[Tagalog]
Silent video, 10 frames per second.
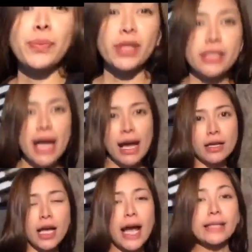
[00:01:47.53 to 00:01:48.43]
Yeah.
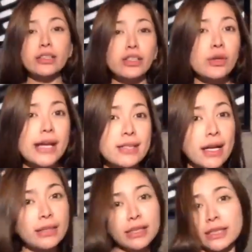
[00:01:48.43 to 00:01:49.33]
At you know guys, ang
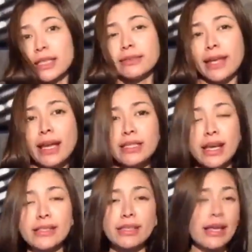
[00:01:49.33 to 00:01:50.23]
ganda-ganda ng tela
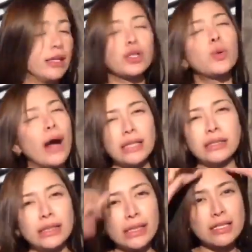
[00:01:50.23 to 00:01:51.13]
niya is
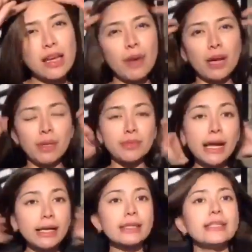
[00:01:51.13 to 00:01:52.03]
quality talaga siya mga bebs.
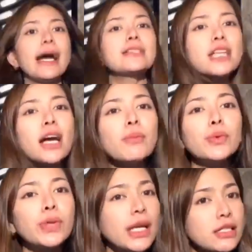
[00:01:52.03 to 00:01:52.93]
Ang ganda niya. At saka
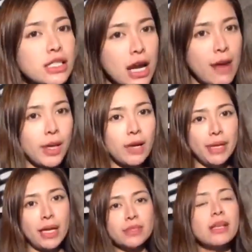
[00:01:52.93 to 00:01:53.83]
mura lang siya mga
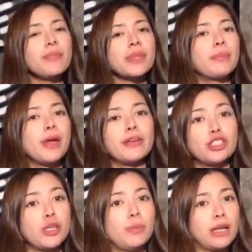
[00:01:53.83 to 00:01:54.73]
bebs. Very
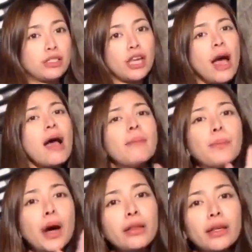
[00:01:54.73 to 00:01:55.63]
cheap lang siya.
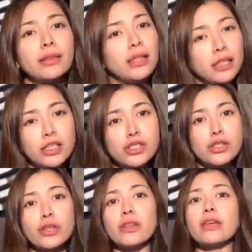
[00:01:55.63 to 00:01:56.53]
But the
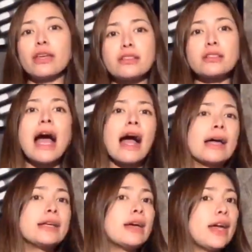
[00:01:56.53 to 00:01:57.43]
t-shirt is
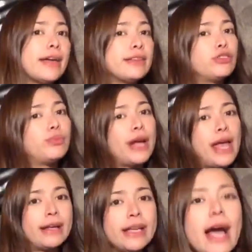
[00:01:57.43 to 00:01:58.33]
high-end
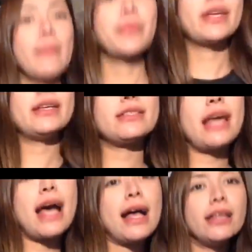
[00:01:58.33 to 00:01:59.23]
brand. Yeah, it's
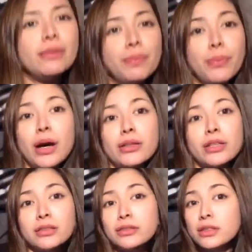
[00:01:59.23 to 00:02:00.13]

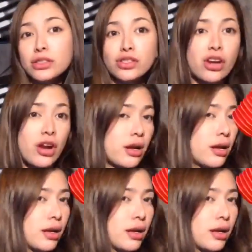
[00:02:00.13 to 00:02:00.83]
Alipata t-shirt.